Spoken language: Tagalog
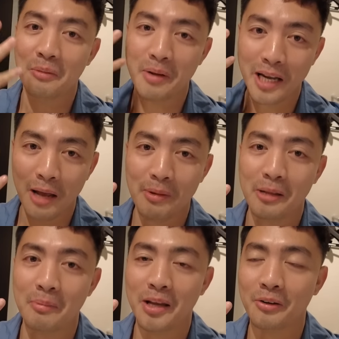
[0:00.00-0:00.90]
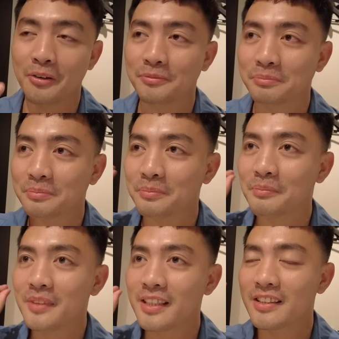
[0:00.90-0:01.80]
lima na kami na merong
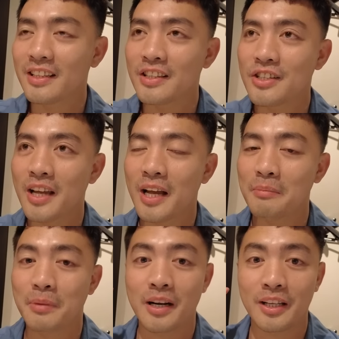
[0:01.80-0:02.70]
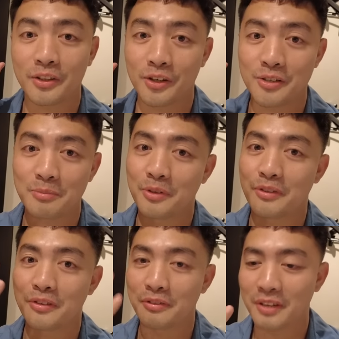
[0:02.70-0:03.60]
DJI Pocket Osmo
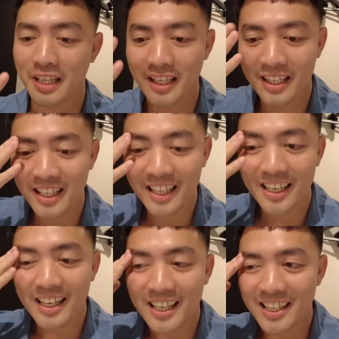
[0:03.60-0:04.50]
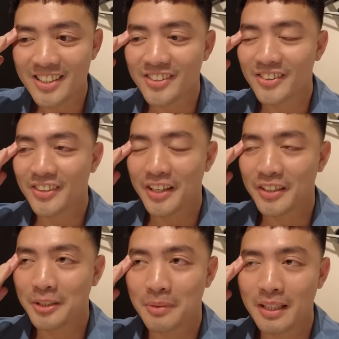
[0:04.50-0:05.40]
3. So
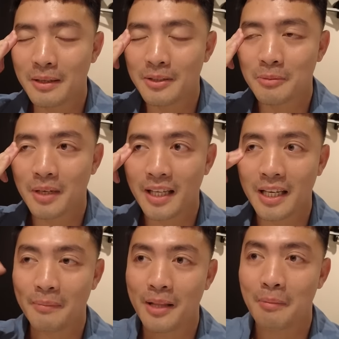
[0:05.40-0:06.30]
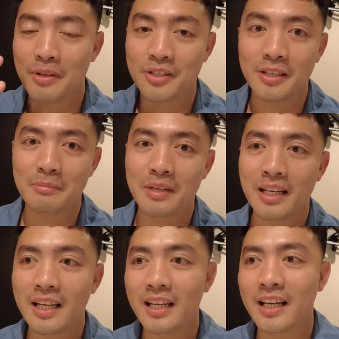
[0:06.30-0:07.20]
ayun 'di ba na sobrang hirap namin siya
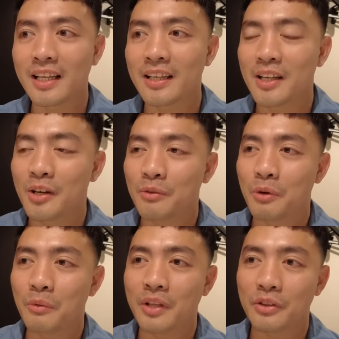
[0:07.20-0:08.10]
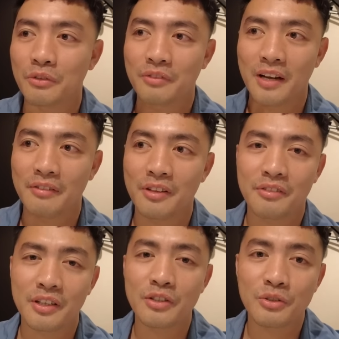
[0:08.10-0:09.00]
nabili like we went to five
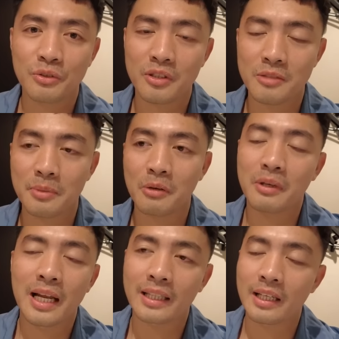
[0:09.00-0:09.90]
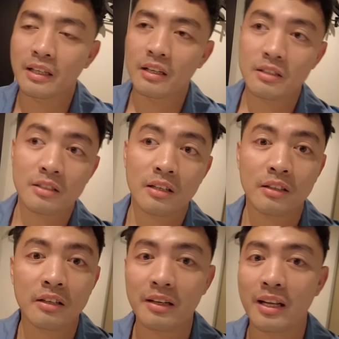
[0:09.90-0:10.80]
different stores pero wala talagang stock
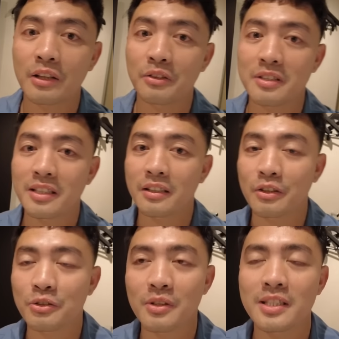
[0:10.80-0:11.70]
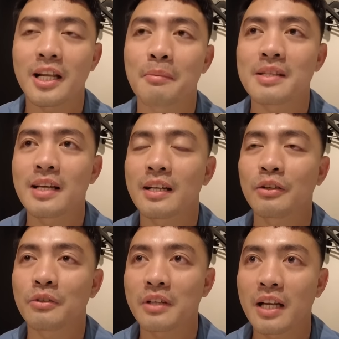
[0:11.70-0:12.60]
ng creator set. Gusto kasi namin sana
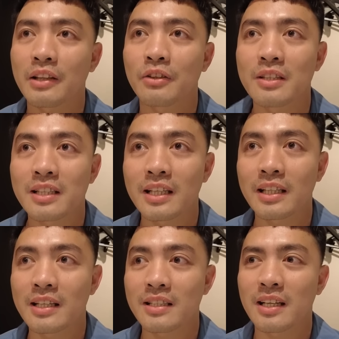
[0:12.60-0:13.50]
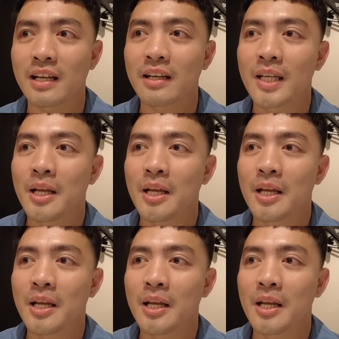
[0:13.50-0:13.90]
yung creator set kasi nga